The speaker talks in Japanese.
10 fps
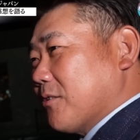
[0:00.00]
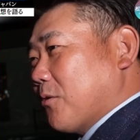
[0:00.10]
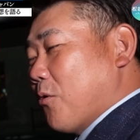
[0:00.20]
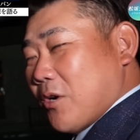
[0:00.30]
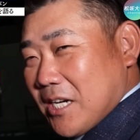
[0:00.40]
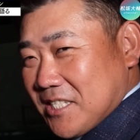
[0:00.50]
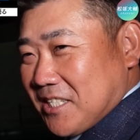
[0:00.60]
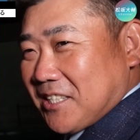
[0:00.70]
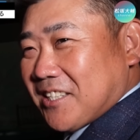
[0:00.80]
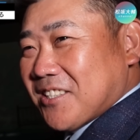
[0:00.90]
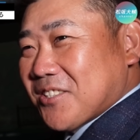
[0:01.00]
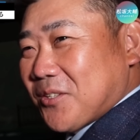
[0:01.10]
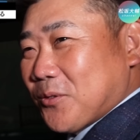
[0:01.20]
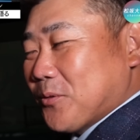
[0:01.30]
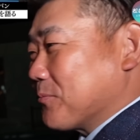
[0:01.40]
恩返しじゃないですけ
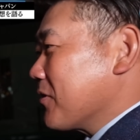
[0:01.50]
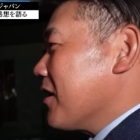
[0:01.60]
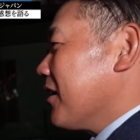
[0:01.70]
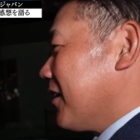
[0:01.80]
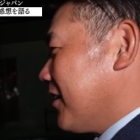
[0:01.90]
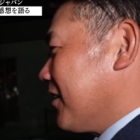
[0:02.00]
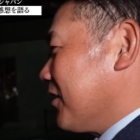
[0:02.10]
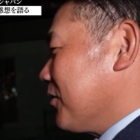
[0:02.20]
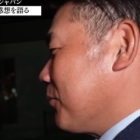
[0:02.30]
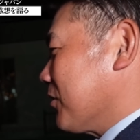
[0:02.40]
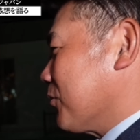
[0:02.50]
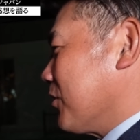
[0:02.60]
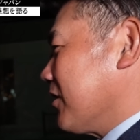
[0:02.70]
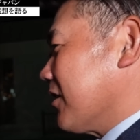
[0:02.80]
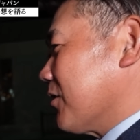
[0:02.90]
どなるほど、はいまあ、そ
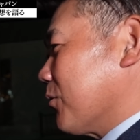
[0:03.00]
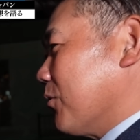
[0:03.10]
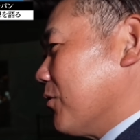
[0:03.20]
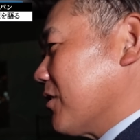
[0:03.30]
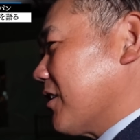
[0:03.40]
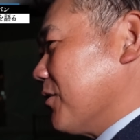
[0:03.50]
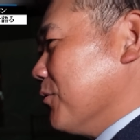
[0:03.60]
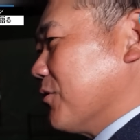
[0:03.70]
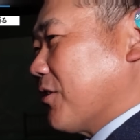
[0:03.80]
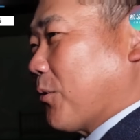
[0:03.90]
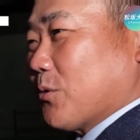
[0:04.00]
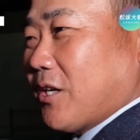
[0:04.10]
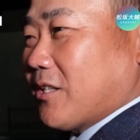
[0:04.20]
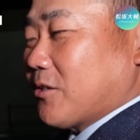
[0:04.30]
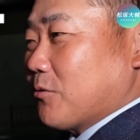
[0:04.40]
れに対してこうしっかり打って
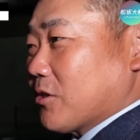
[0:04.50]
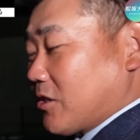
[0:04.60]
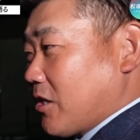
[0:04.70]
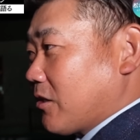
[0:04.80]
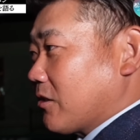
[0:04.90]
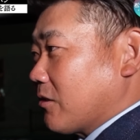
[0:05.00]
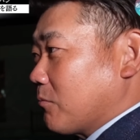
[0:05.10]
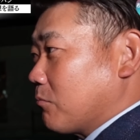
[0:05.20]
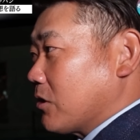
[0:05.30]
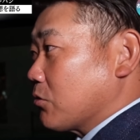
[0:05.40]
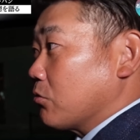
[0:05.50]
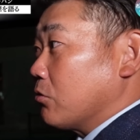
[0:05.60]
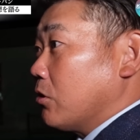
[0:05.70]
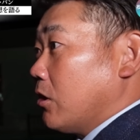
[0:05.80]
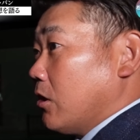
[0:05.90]
答えたという中で、えー、まあ、その